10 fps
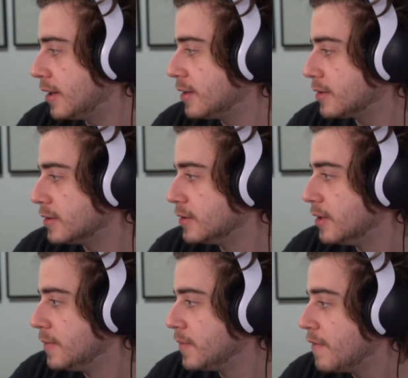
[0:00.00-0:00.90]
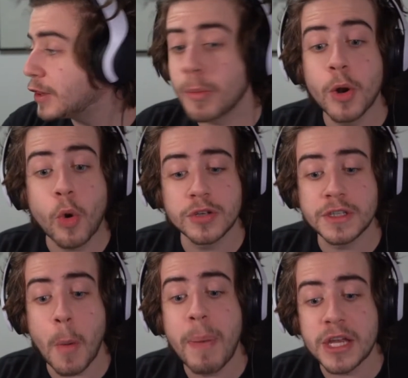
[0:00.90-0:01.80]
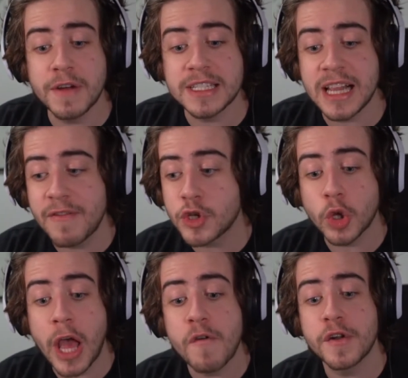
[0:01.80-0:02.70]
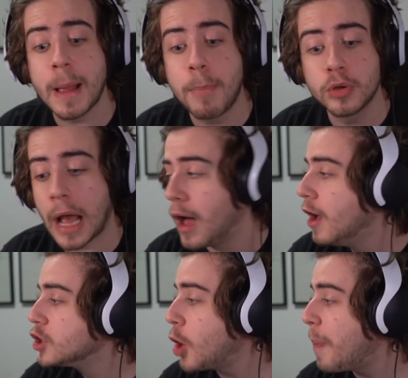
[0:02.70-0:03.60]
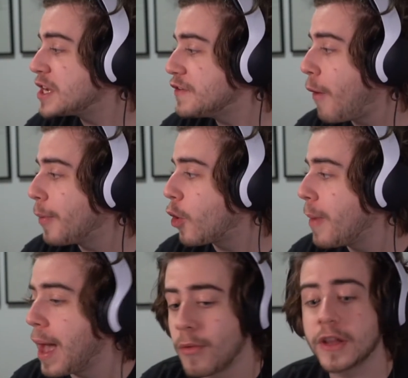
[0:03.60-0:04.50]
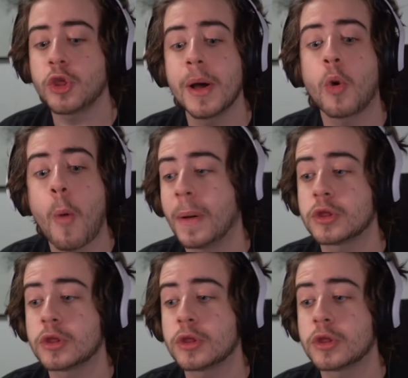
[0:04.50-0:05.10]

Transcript: gostoso. Vai né, tomar no né, cu, se você é um peixe vendo essa live, eu te odeio, filho da puta. Sou peixe fóbico mesmo, vai tomar no cu pra